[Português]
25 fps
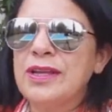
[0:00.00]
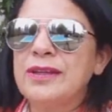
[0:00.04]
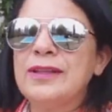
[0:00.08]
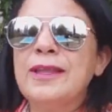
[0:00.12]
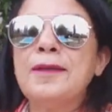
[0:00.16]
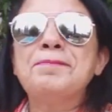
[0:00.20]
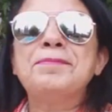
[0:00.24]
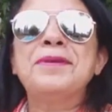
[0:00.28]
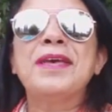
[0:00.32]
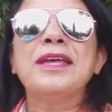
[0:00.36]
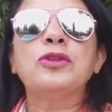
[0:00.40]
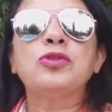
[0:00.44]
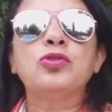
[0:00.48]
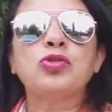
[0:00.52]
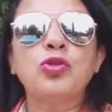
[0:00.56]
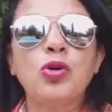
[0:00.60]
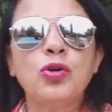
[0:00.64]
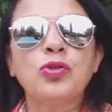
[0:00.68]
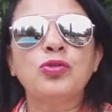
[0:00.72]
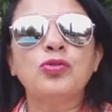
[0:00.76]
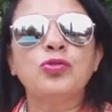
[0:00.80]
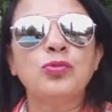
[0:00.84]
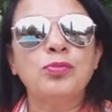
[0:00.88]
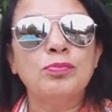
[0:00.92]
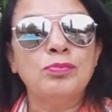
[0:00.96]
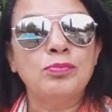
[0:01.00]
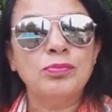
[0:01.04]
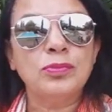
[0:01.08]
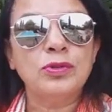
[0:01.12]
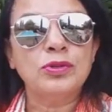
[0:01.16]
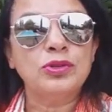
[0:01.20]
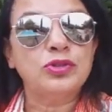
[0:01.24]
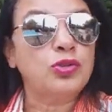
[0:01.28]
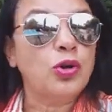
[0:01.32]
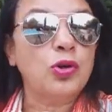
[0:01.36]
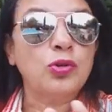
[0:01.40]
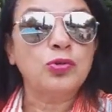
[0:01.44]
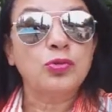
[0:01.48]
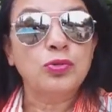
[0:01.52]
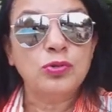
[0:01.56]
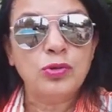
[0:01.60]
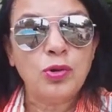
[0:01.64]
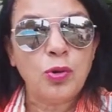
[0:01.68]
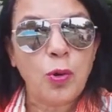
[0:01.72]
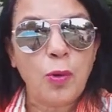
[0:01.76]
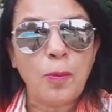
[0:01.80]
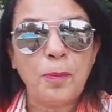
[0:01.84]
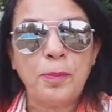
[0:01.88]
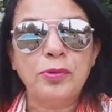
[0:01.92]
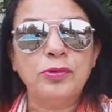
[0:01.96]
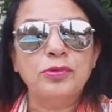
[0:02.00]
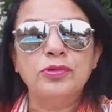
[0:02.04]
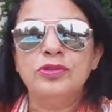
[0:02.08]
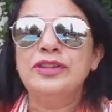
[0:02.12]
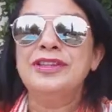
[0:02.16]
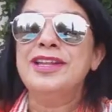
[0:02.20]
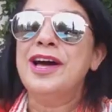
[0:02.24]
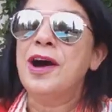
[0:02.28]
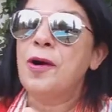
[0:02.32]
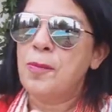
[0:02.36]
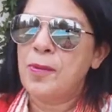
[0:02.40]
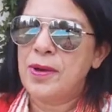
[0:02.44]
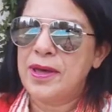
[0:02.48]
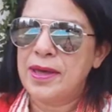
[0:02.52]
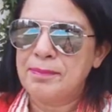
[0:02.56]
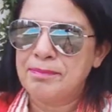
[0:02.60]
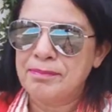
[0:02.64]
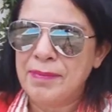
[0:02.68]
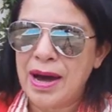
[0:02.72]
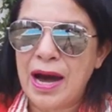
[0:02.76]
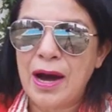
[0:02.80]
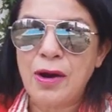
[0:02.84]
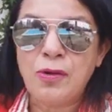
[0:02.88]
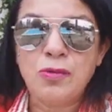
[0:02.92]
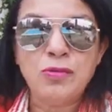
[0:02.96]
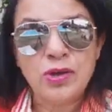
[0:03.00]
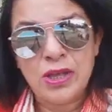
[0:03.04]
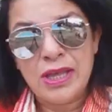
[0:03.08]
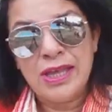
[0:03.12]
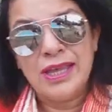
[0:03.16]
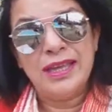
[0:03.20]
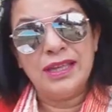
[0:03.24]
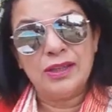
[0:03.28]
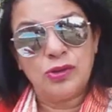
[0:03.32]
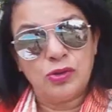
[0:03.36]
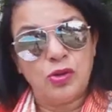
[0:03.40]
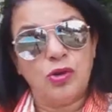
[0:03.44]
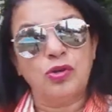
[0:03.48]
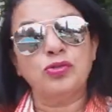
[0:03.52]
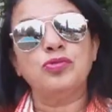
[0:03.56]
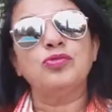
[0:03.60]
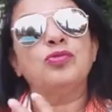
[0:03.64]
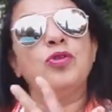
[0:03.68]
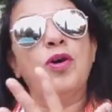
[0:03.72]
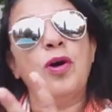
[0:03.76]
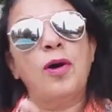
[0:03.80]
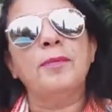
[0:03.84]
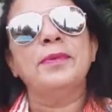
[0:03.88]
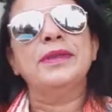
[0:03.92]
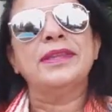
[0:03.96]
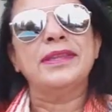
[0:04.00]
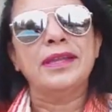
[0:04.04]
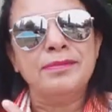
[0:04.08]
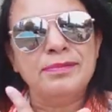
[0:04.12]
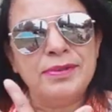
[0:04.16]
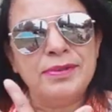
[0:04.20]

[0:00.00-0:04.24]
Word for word: Né? Porque todo, todo lobo não é mal e todo homem